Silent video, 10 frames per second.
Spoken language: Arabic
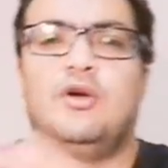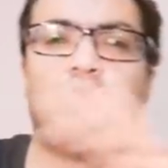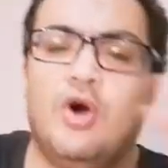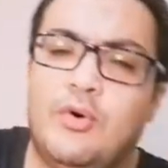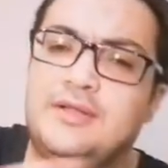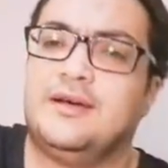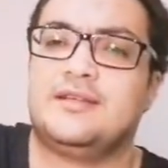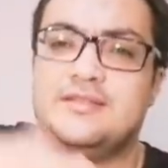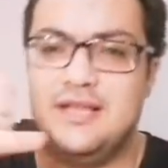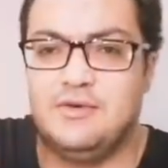كان جوه دي
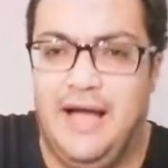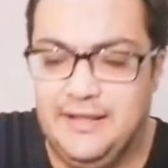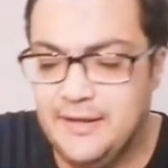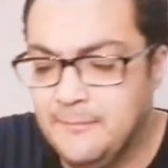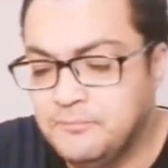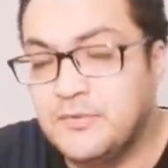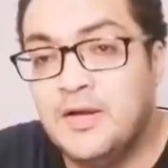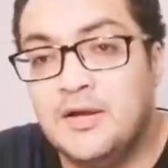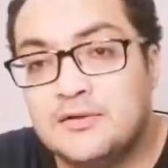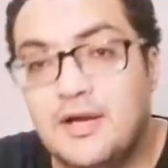قصه ادي واحد
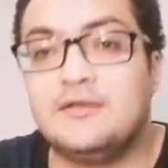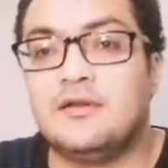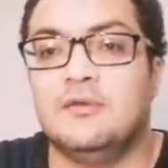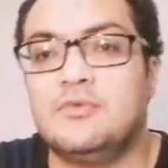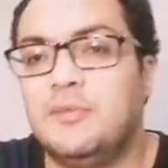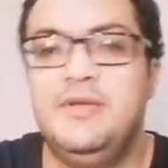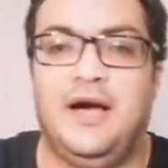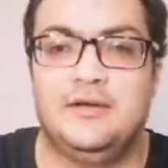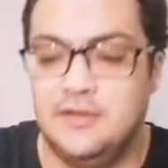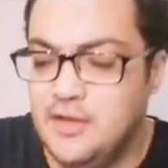طرد رامي
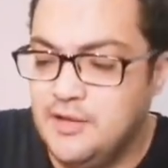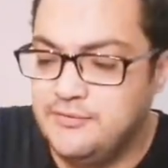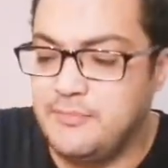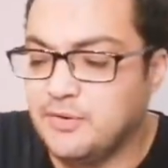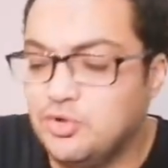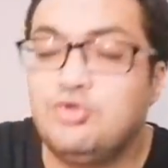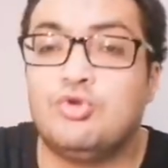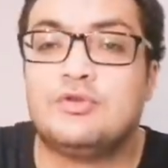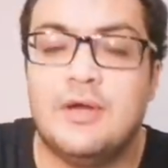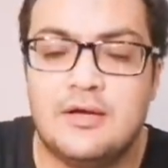ربيعه فلما
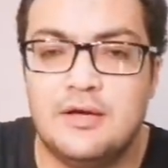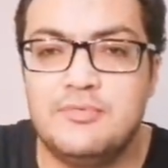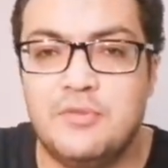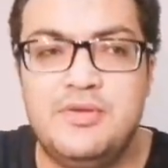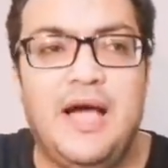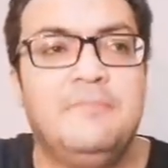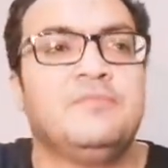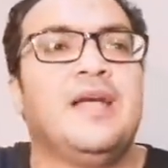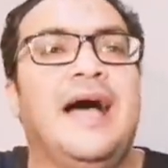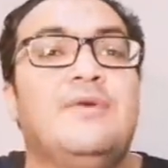تطرد رامي ربيعه
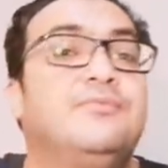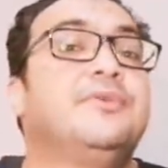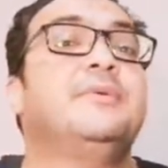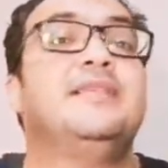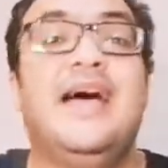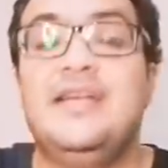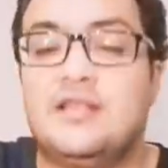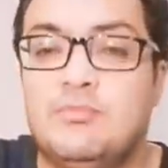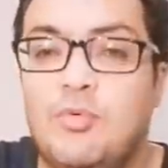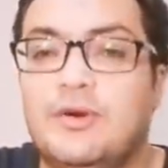في بدايه
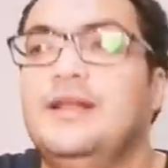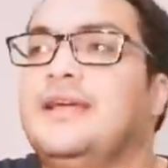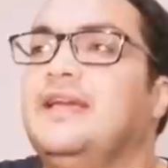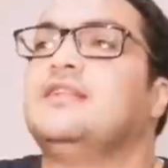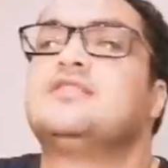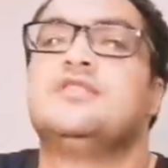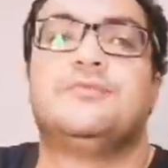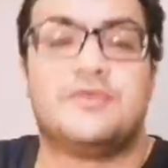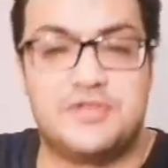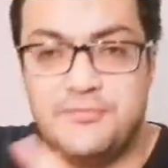المباراه اللي كانت
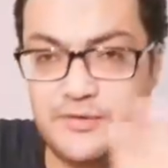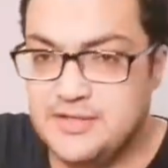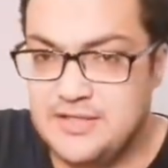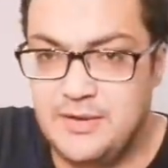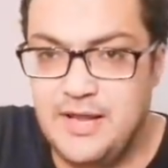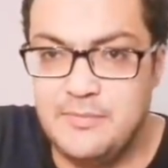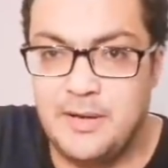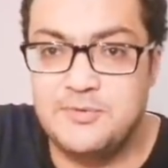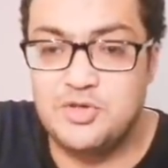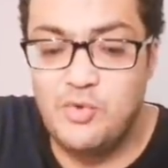0 0 لسه الاهلي ما
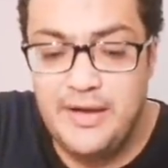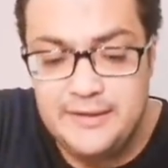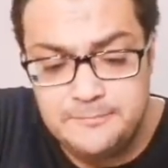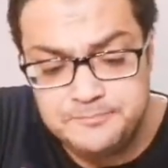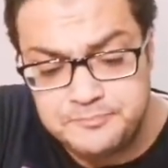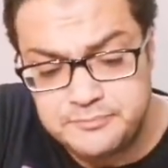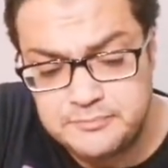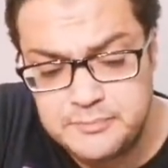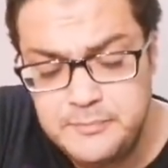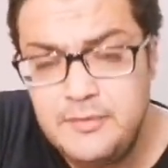جابش جوان
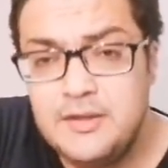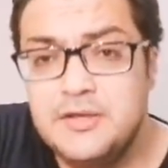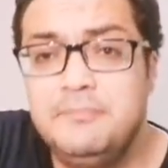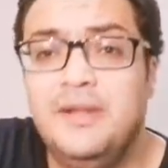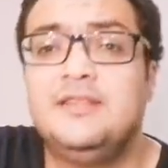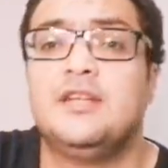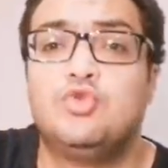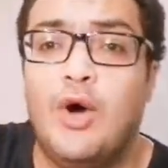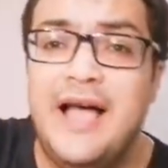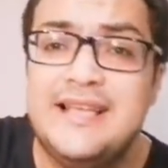يبقى انت
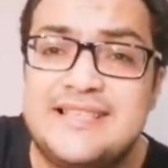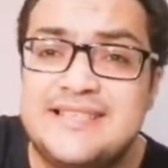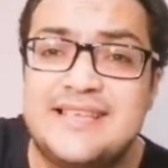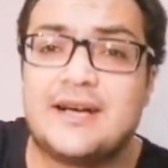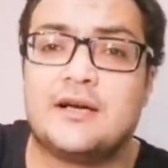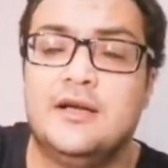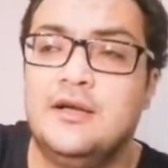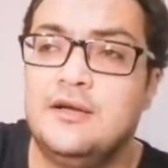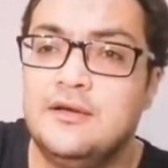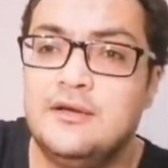تؤثر
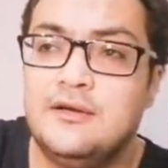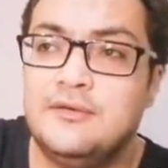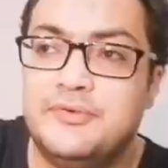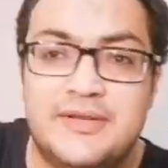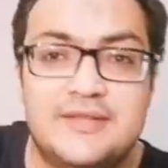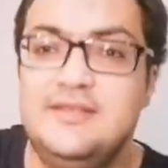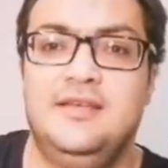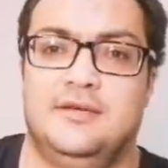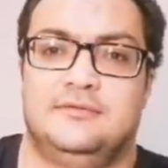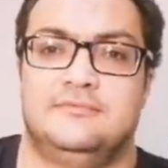في النتيجه